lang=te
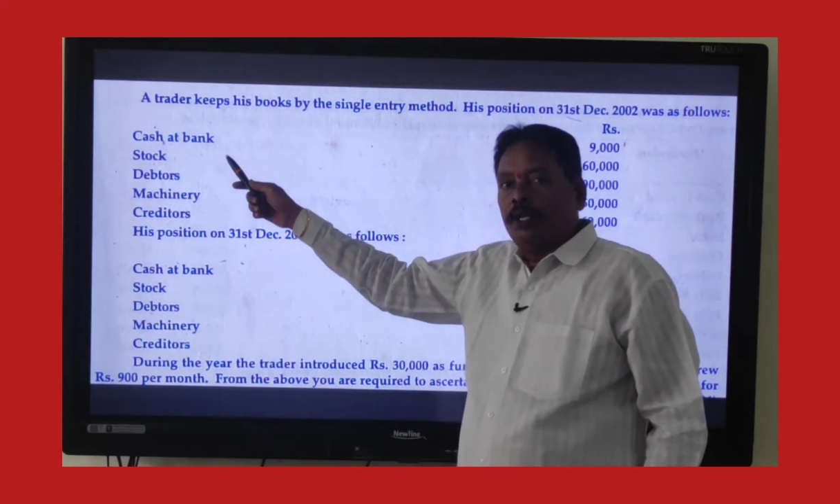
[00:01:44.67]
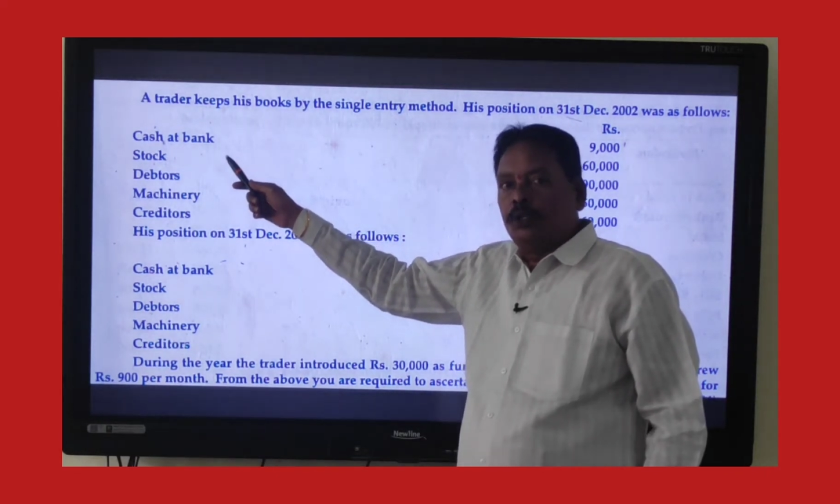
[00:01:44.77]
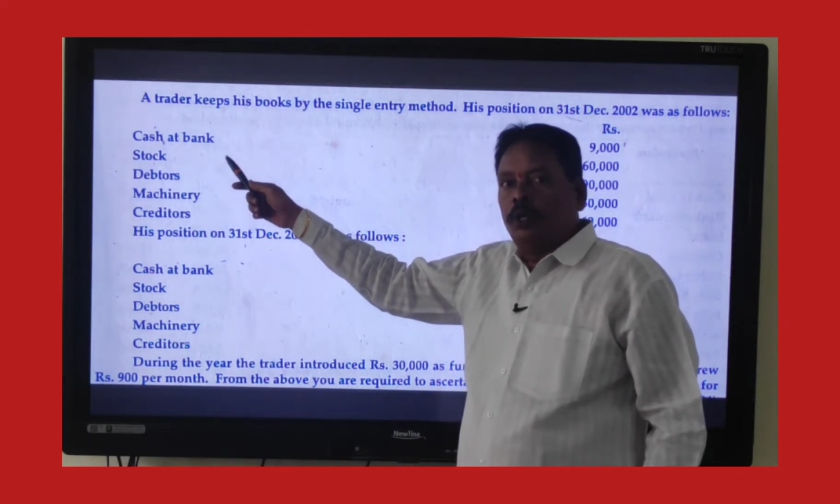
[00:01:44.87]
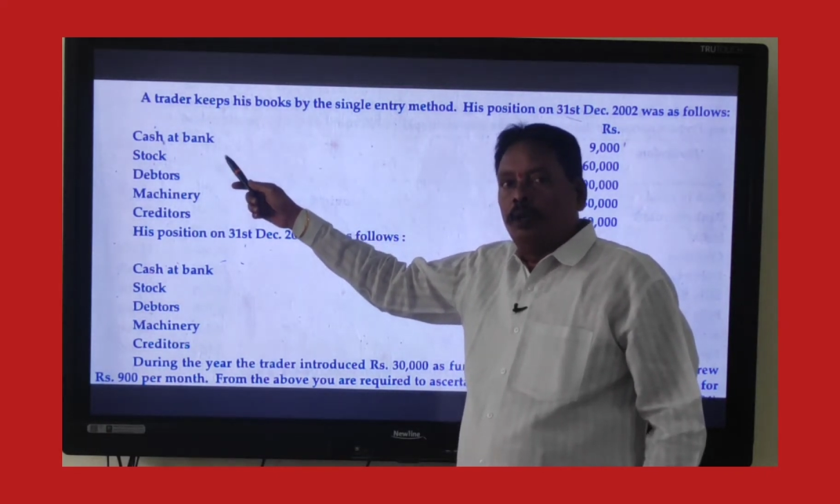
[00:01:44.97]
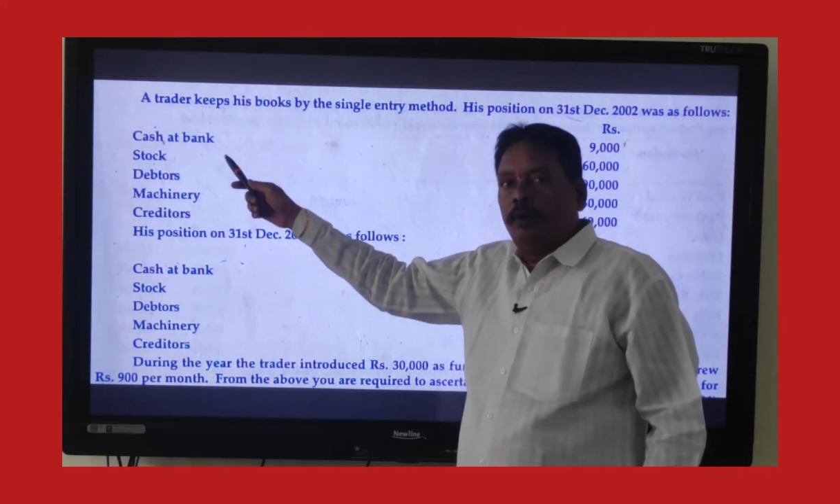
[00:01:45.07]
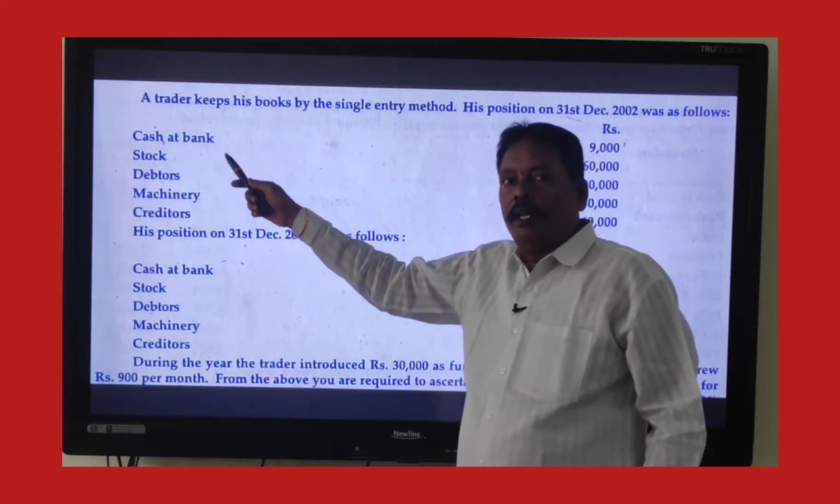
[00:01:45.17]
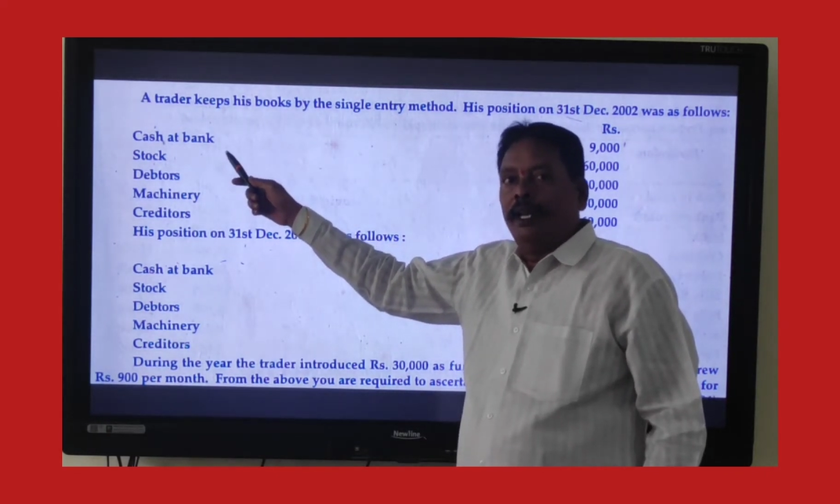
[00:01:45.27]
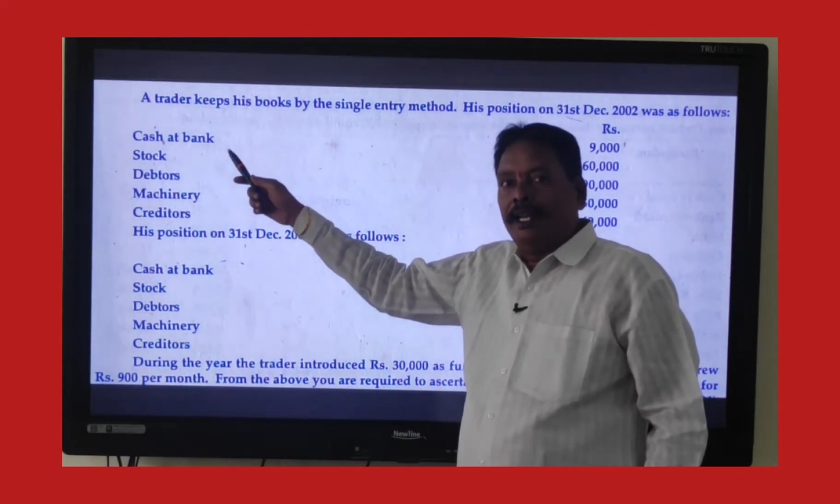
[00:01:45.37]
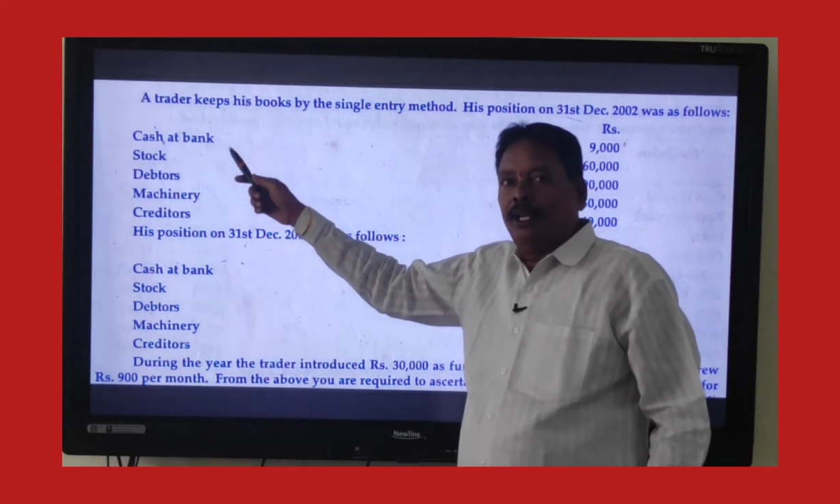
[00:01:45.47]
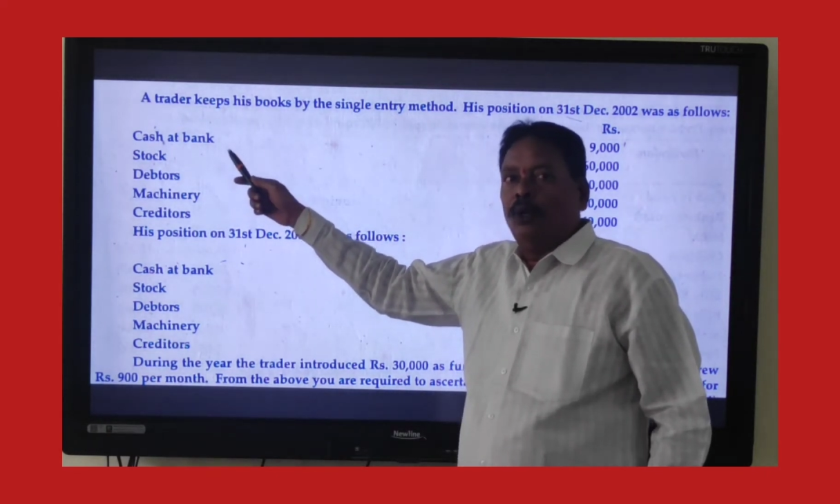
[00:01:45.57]
రాస్తున్నటువంటి
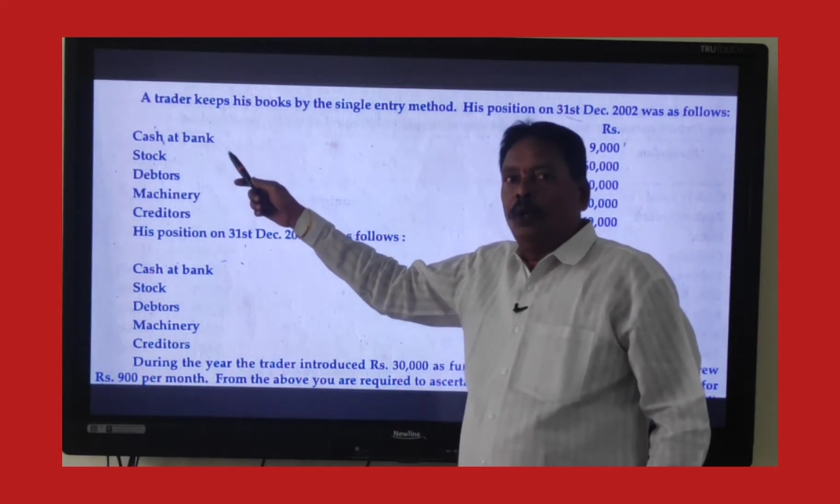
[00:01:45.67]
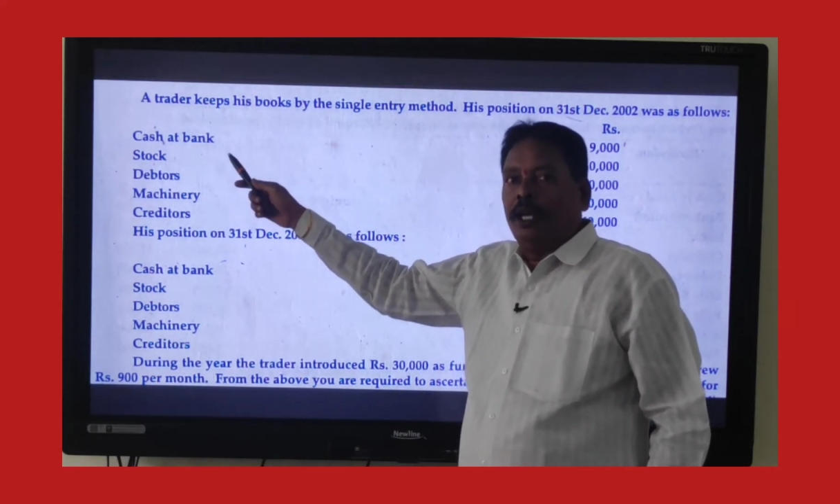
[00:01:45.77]
లెక్కల్లో